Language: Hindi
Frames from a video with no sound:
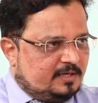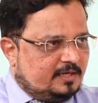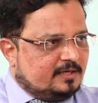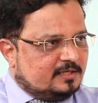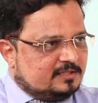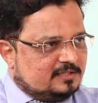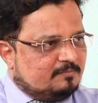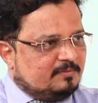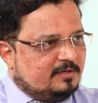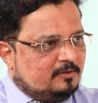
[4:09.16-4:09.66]
महीने
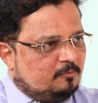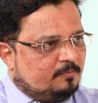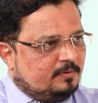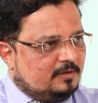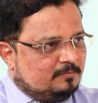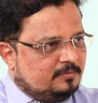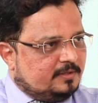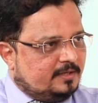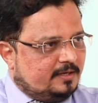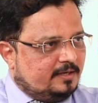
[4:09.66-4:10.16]
का समय
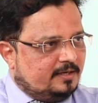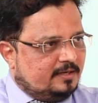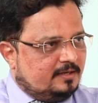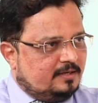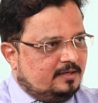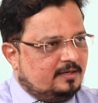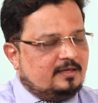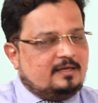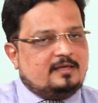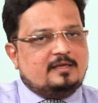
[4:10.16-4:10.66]
उपलब्ध है
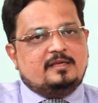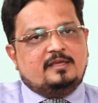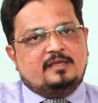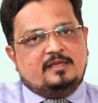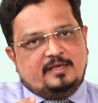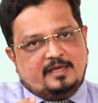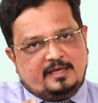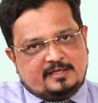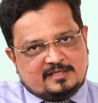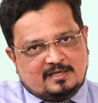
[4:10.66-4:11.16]

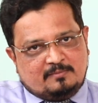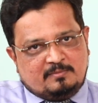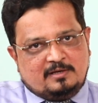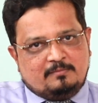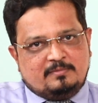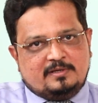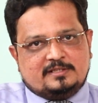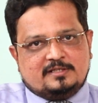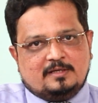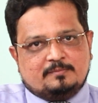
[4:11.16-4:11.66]
ये
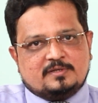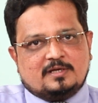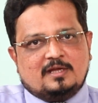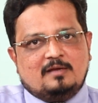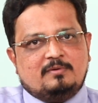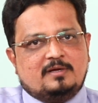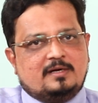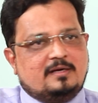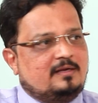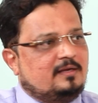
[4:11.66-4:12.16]
समय में
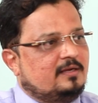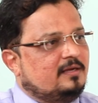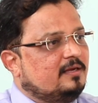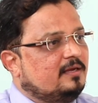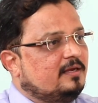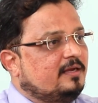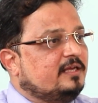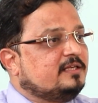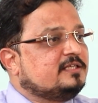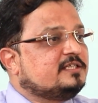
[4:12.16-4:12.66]
सब्सक्राइबर
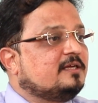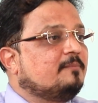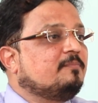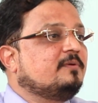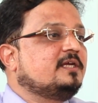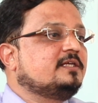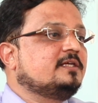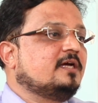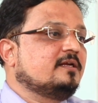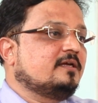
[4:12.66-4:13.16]
इन सब
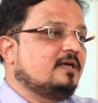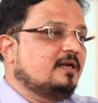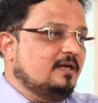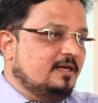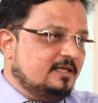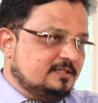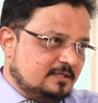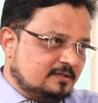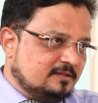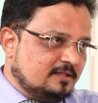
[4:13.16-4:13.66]
की जानकारी
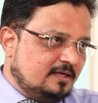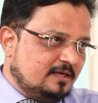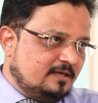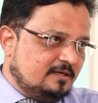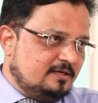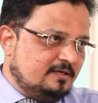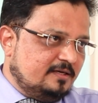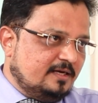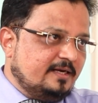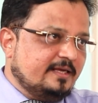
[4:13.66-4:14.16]
ले सकता है
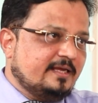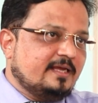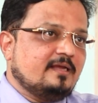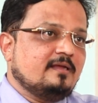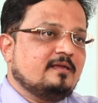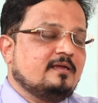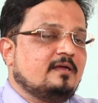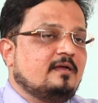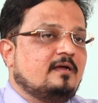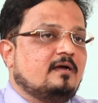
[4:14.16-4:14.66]
यानी कि
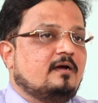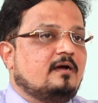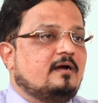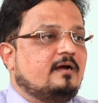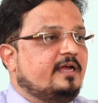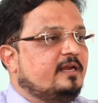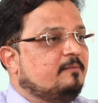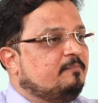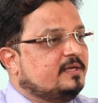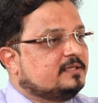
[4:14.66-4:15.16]

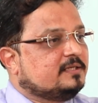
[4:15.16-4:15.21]
एन